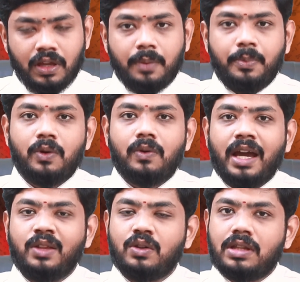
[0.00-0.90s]
ఇప్పుడు
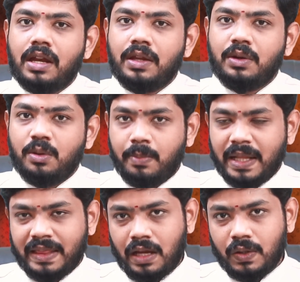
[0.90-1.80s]
ఐదో తారీఖు
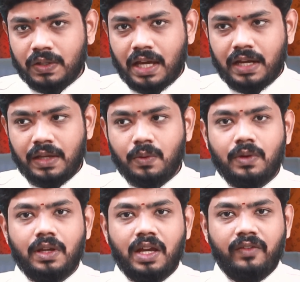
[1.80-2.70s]
పద్నాలుగో తారీఖు
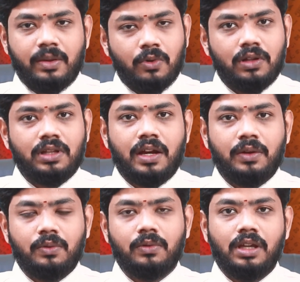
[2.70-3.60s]
ఇరవై మూడో
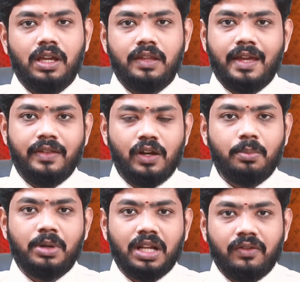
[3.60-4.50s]
తారీఖు ఈ
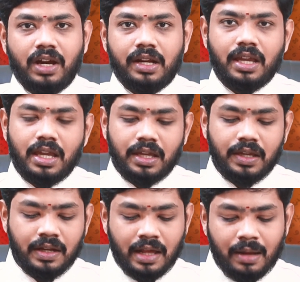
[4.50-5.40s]
తేదీలో పుట్టిన వారికి
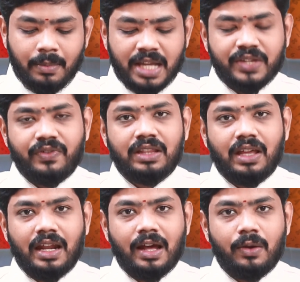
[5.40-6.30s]
ఈ నెల మాస
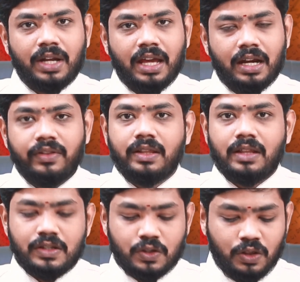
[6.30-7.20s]
ఫలితాలు ఎలా ఉంటాయి అన్నది
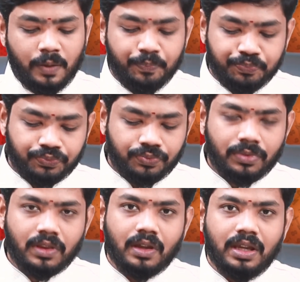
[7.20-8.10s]
తెలుసుకుందాం
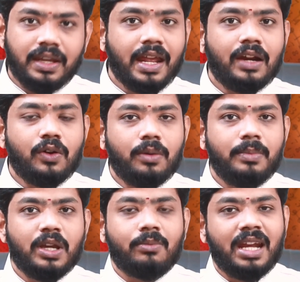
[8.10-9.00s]
ఈ నెలలో
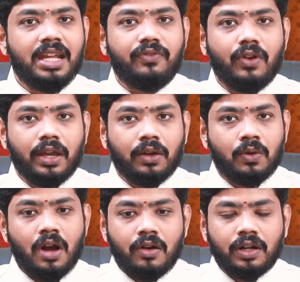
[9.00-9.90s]
మీకు మనీ ఫ్లో
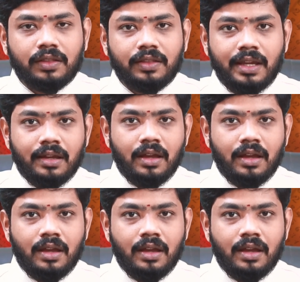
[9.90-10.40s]
ఎక్కువగా ఉంటుంది